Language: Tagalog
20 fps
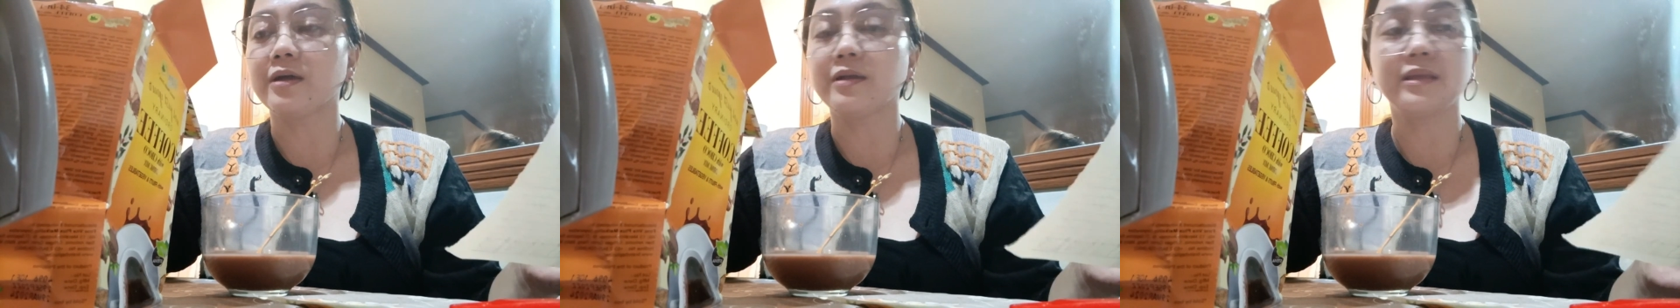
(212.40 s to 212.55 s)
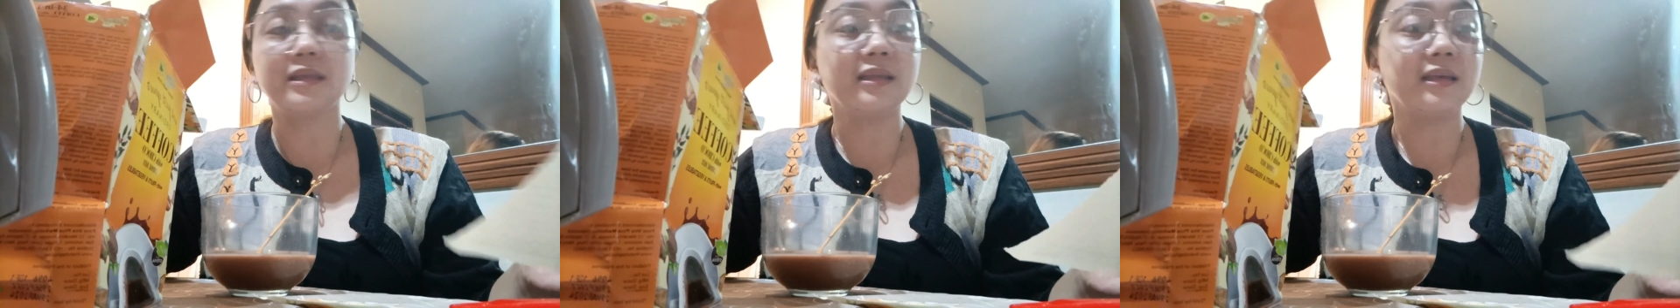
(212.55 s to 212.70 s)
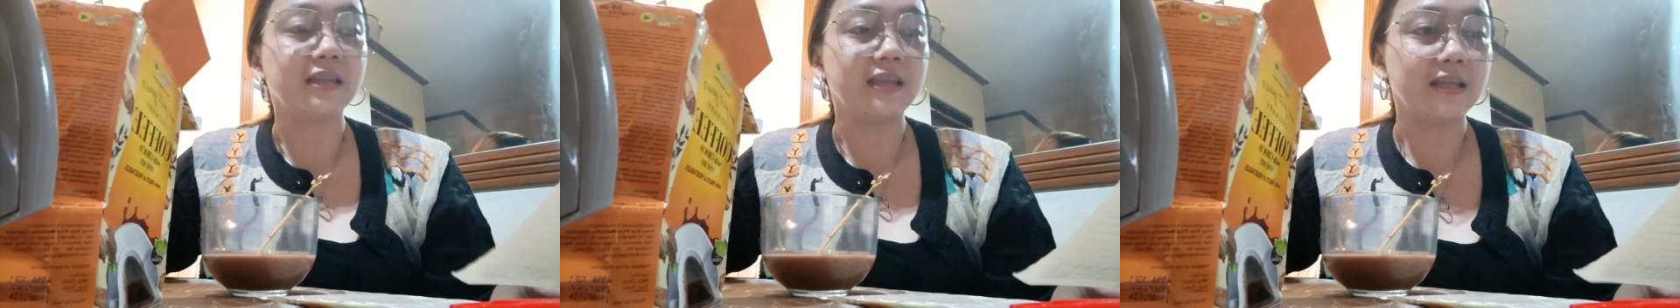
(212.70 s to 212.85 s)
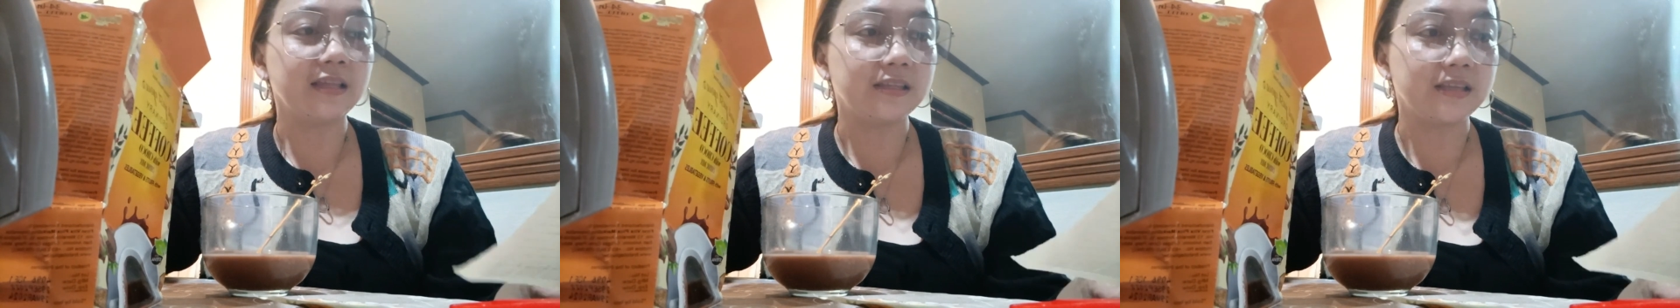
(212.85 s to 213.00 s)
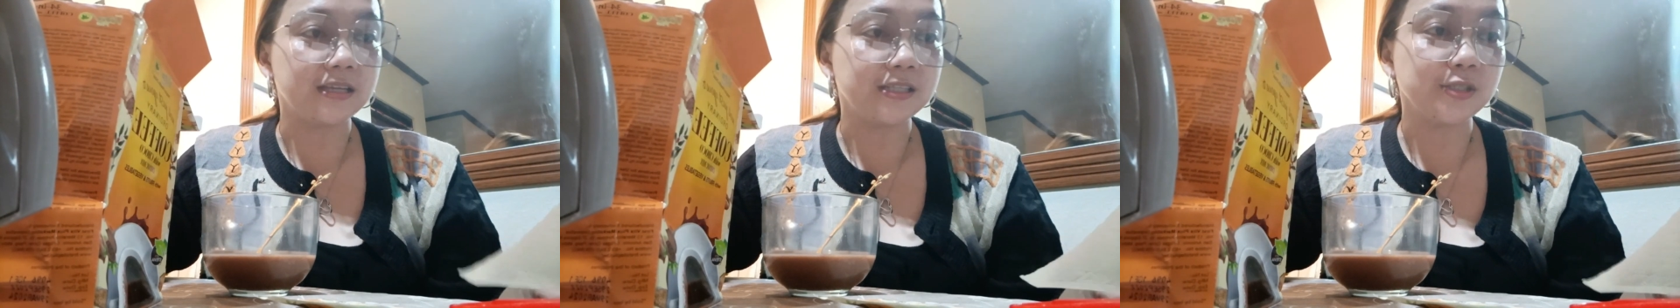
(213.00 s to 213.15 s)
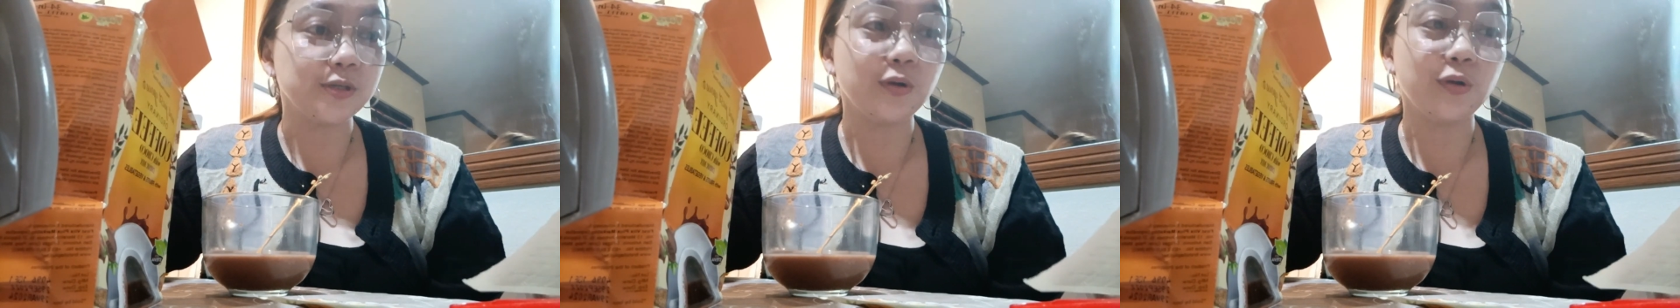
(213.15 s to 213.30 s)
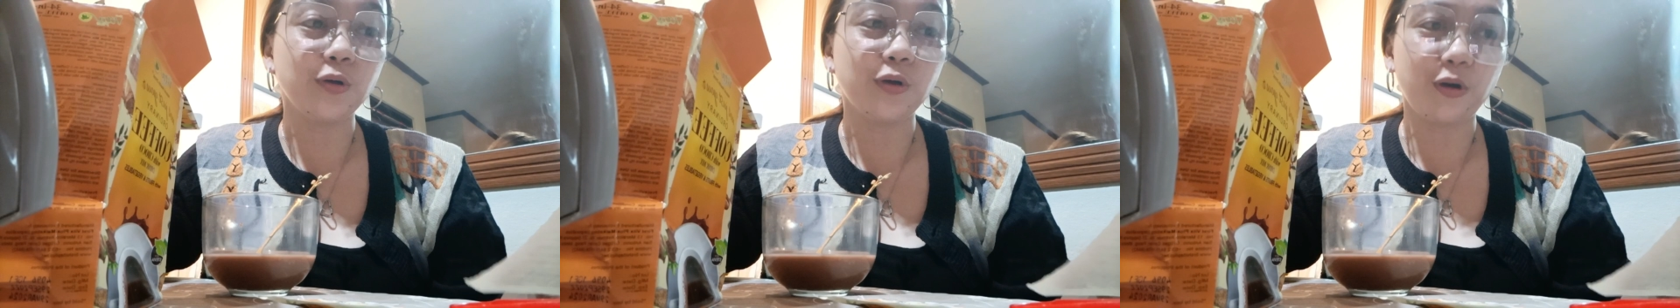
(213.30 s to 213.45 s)
ang ah,
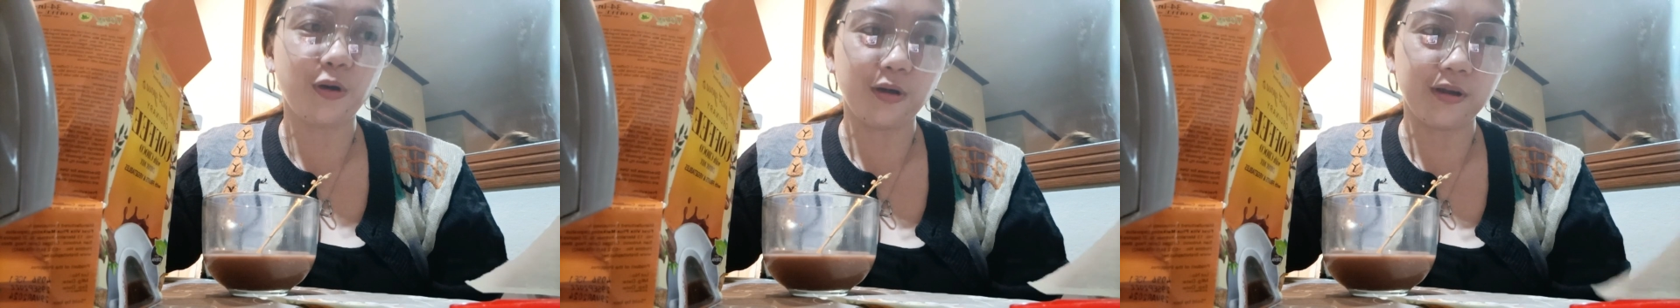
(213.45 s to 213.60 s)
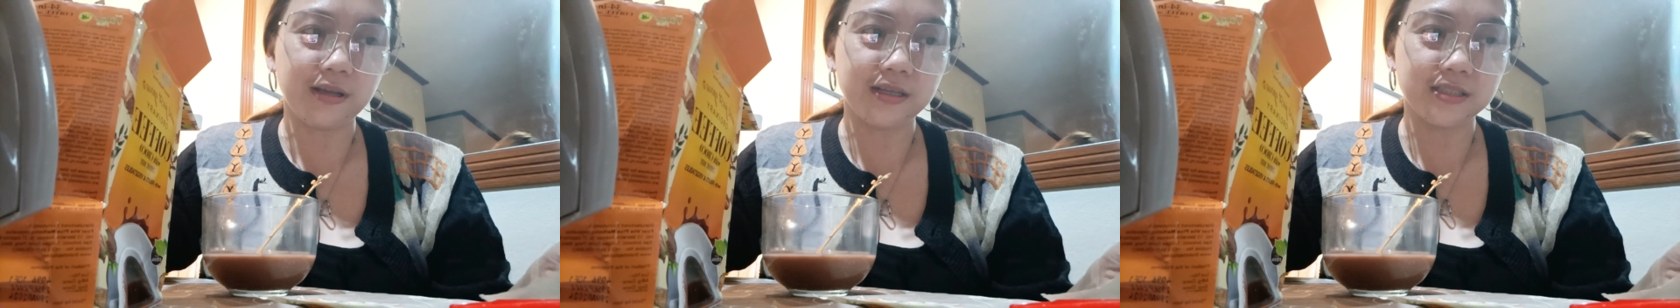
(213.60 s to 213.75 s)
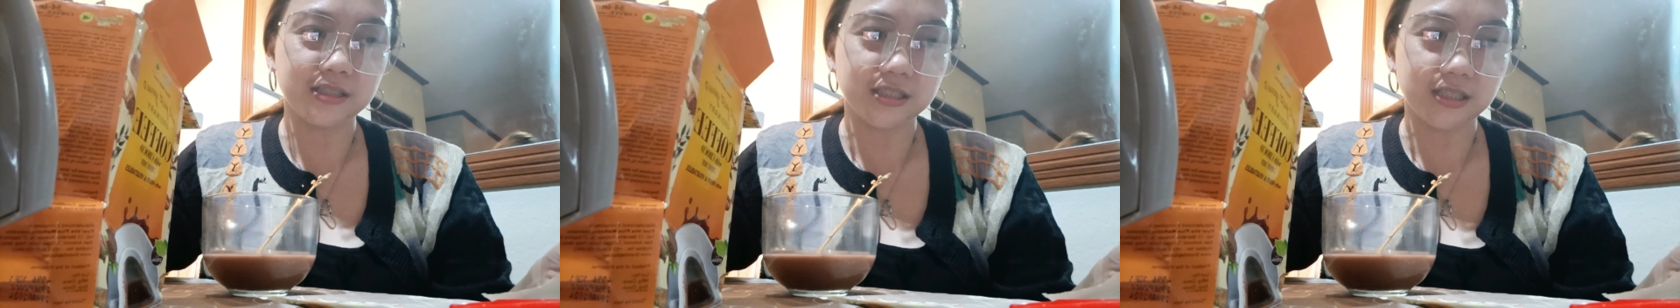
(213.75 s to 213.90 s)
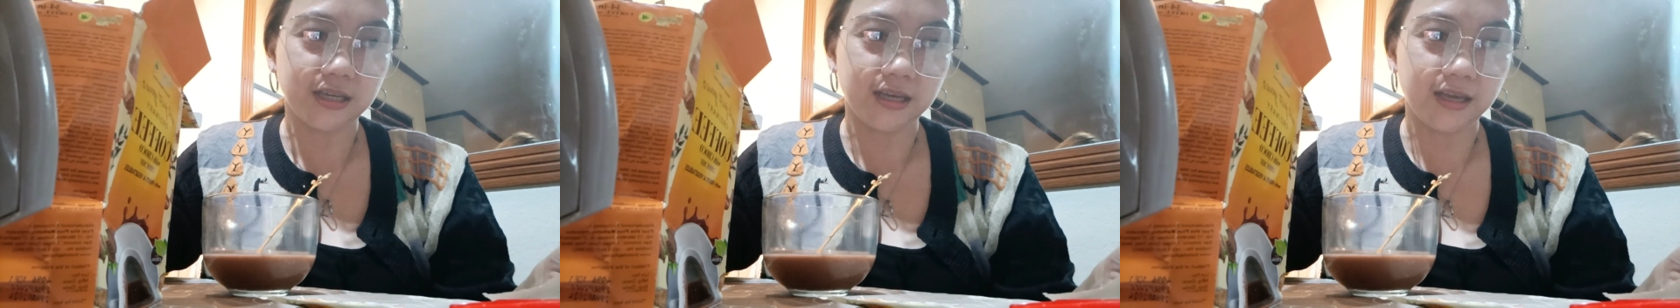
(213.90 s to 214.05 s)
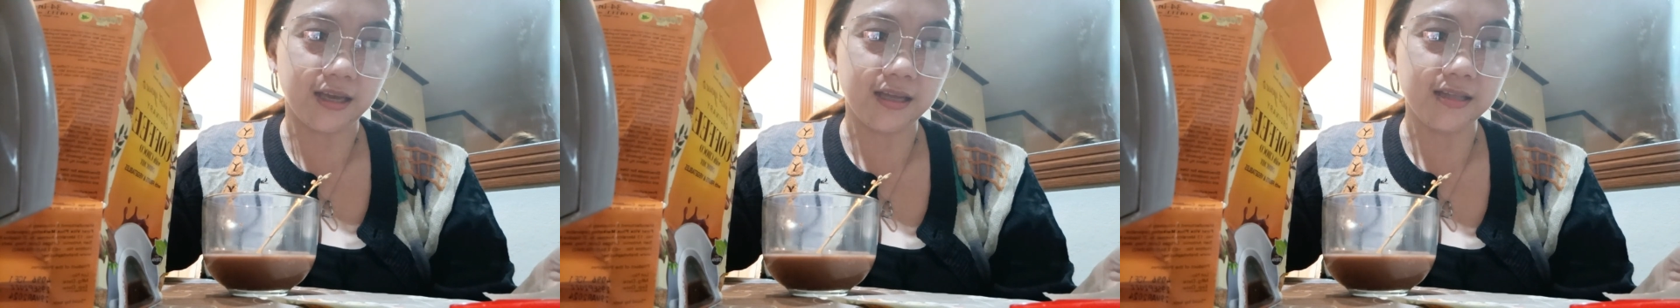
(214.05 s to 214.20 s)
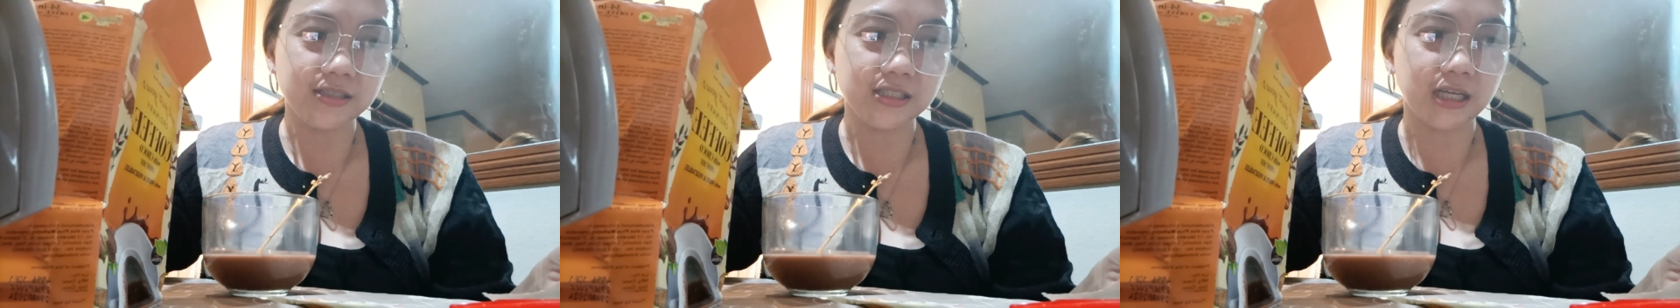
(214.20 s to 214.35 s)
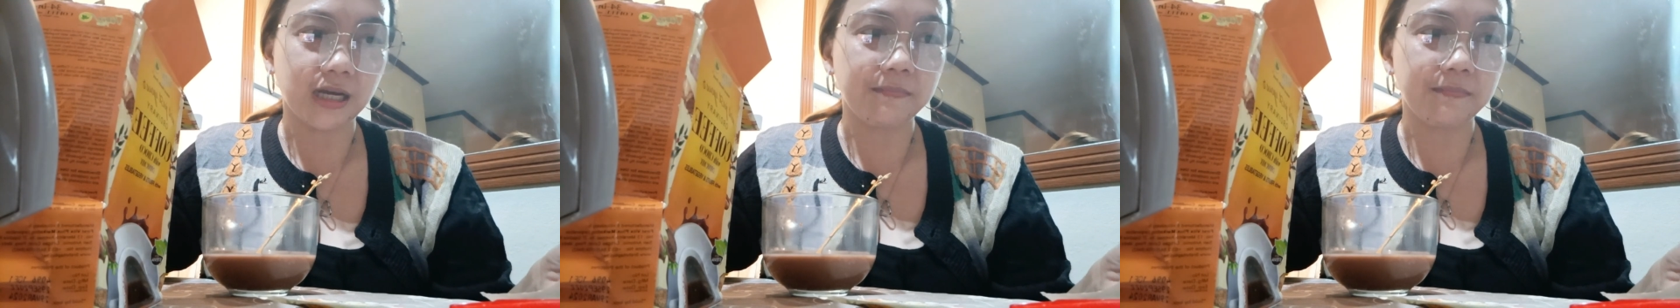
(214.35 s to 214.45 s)
ingredients, yung collagen,